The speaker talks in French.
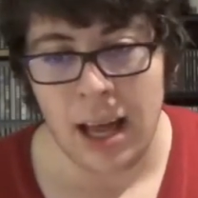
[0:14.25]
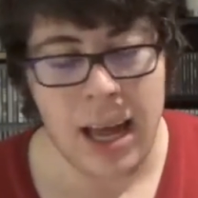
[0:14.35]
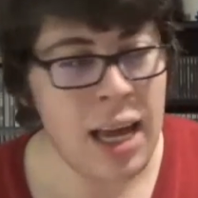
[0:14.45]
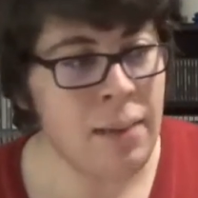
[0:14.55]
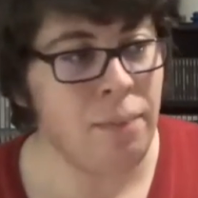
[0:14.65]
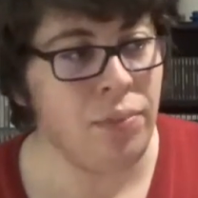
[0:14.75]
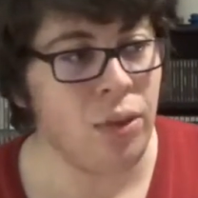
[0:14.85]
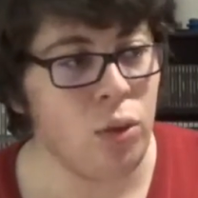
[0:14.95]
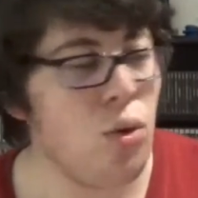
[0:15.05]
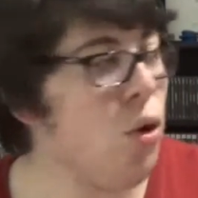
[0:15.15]
Et
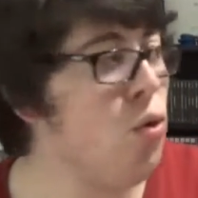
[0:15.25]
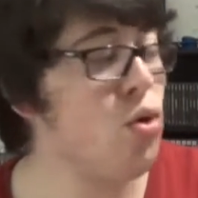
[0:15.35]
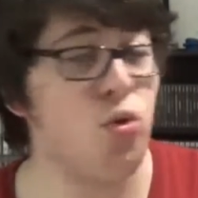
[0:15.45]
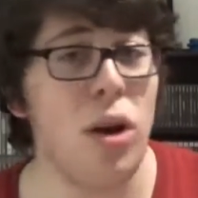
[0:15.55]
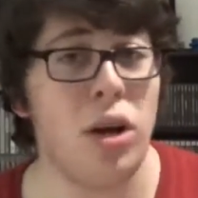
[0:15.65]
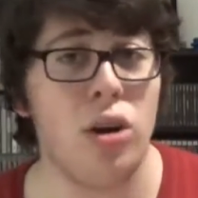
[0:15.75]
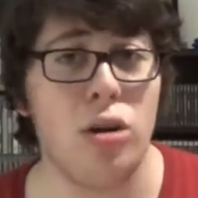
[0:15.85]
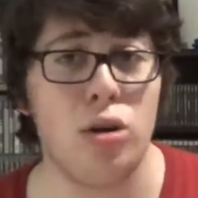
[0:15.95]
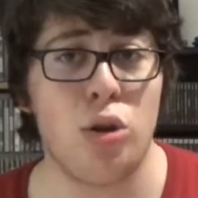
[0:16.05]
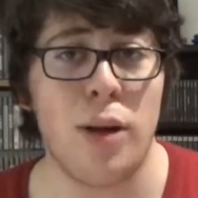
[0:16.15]
tout d'un coup, je vois
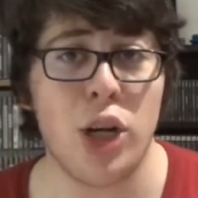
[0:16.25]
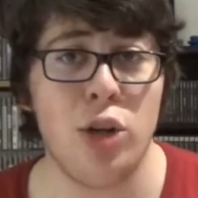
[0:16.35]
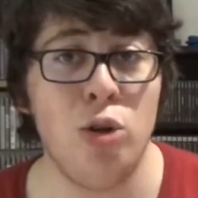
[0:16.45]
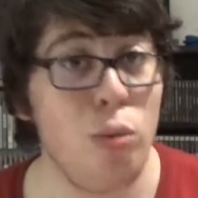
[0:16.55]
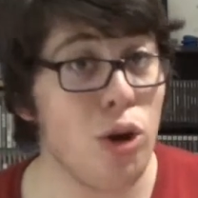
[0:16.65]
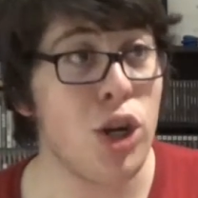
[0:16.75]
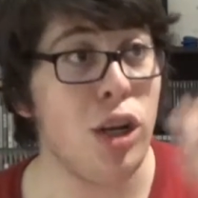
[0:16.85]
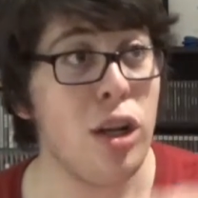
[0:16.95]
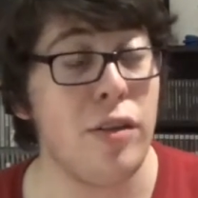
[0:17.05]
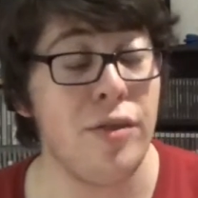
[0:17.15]
que sur ma chaîne YouTube que j'ai
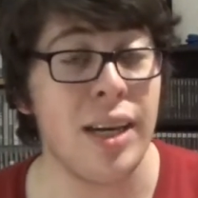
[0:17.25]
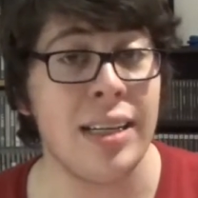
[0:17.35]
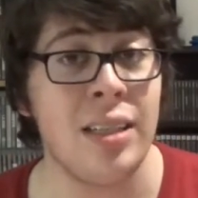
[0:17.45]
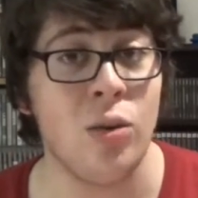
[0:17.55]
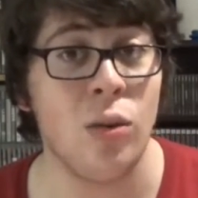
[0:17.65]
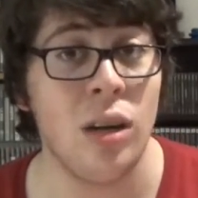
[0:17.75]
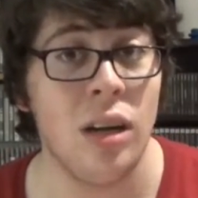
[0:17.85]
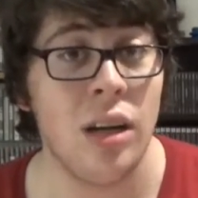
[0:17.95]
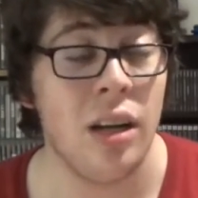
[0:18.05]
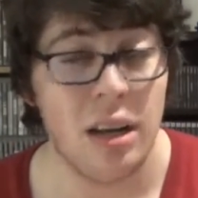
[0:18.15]
une notification.
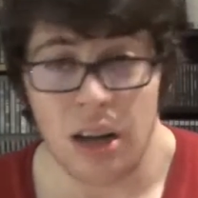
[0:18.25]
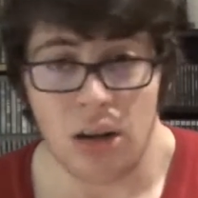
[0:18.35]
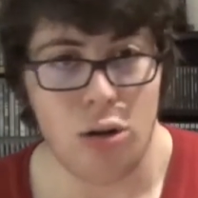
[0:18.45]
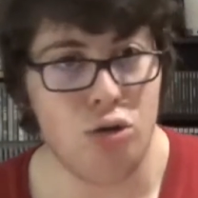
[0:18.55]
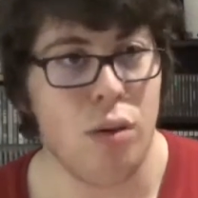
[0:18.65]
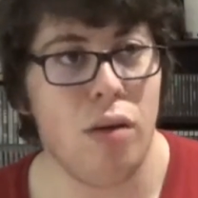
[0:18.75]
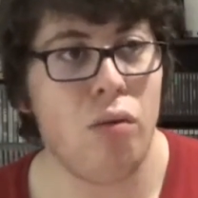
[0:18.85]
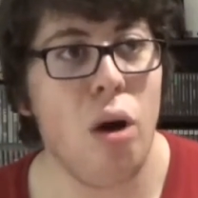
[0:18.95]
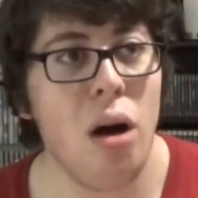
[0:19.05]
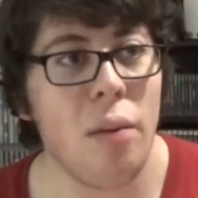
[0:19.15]
Je m'en
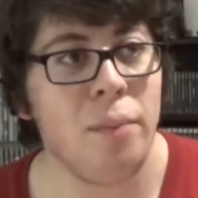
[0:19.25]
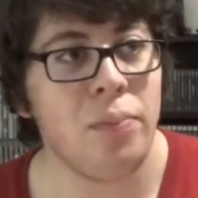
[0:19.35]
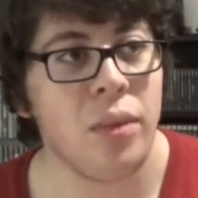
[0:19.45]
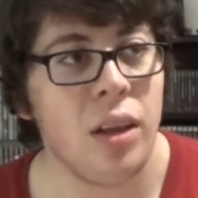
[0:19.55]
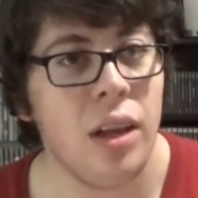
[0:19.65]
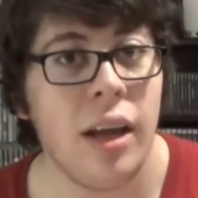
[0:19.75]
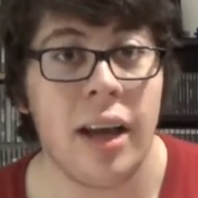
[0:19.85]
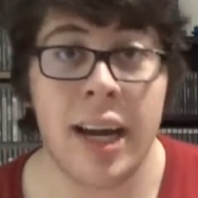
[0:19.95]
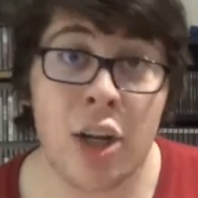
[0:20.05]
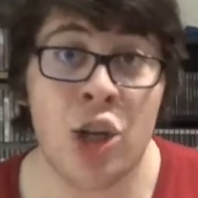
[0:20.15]
vais voir.
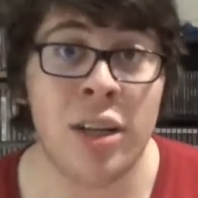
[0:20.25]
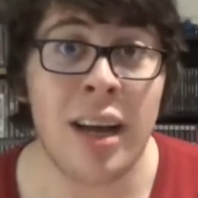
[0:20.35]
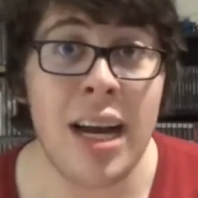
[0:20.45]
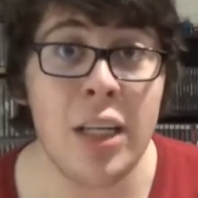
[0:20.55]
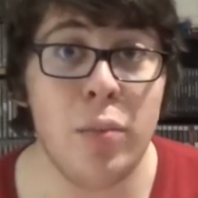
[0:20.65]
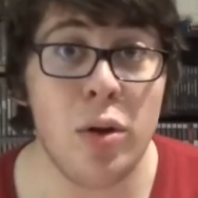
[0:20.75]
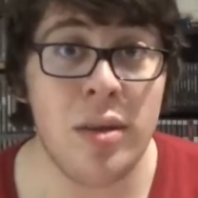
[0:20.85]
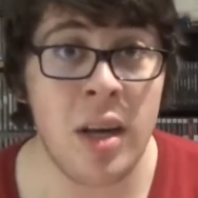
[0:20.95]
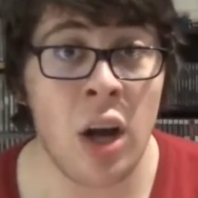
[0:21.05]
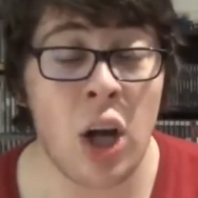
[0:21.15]
Rich 13 me
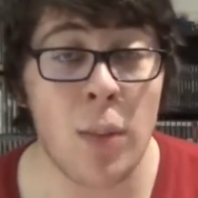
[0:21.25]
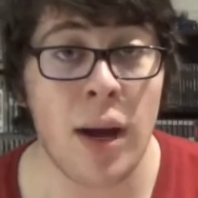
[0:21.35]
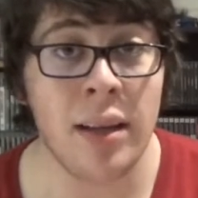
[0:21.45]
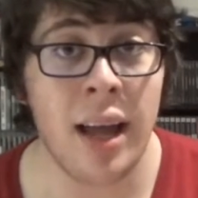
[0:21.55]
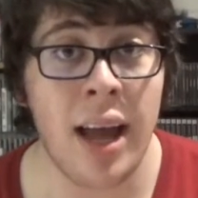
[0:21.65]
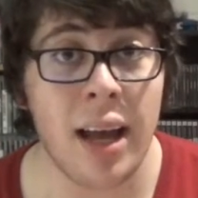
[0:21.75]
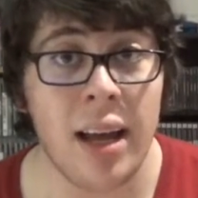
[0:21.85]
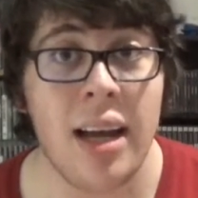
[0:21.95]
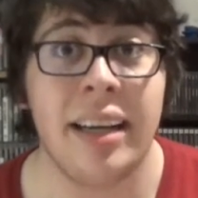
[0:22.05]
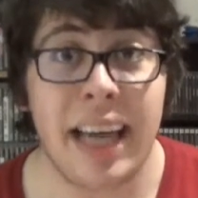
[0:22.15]
dit en commentaire
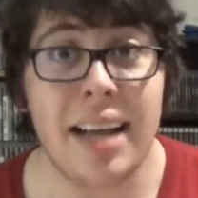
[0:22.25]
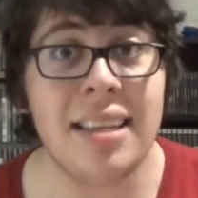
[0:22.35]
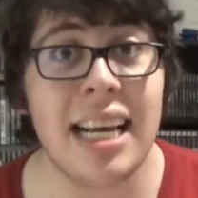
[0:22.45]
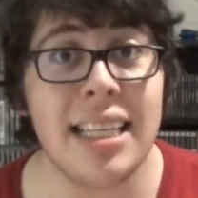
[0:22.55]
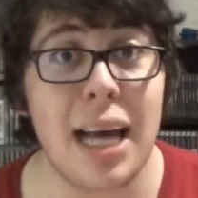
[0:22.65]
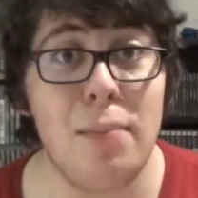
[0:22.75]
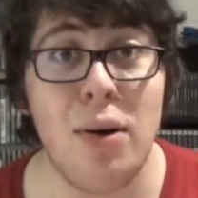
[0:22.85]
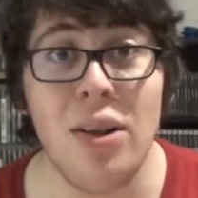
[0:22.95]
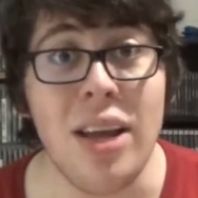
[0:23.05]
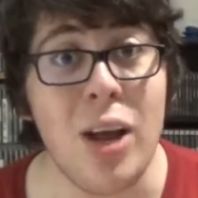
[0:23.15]
400
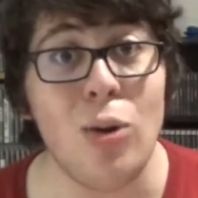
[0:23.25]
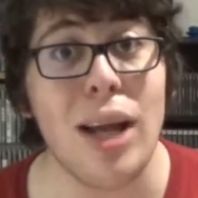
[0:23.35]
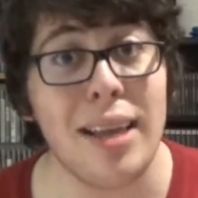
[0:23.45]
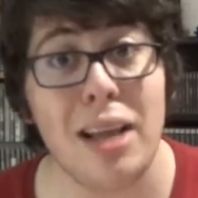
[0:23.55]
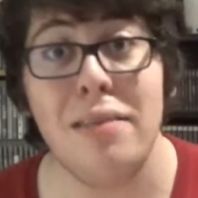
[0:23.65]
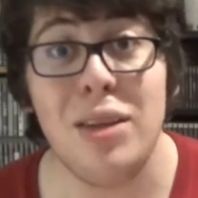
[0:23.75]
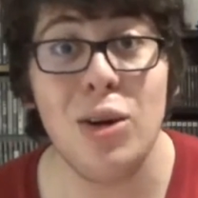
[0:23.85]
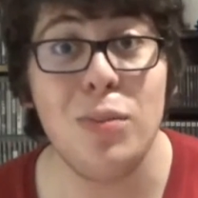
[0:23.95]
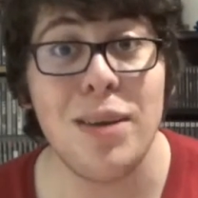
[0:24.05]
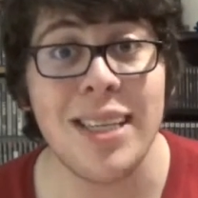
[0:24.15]
abonnés, on attend une
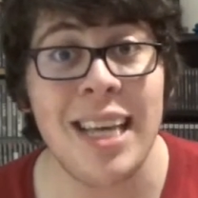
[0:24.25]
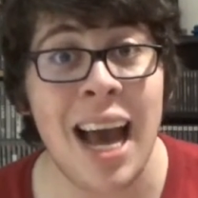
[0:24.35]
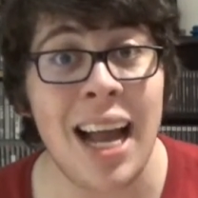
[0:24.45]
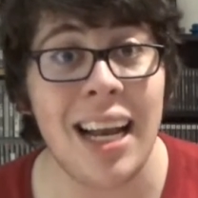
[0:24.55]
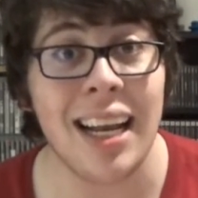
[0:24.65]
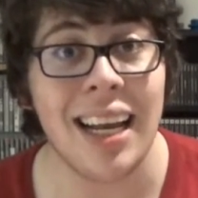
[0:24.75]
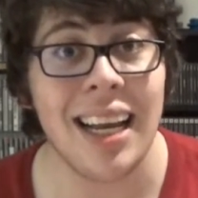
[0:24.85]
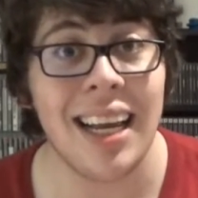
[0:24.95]
vidéo spéciale.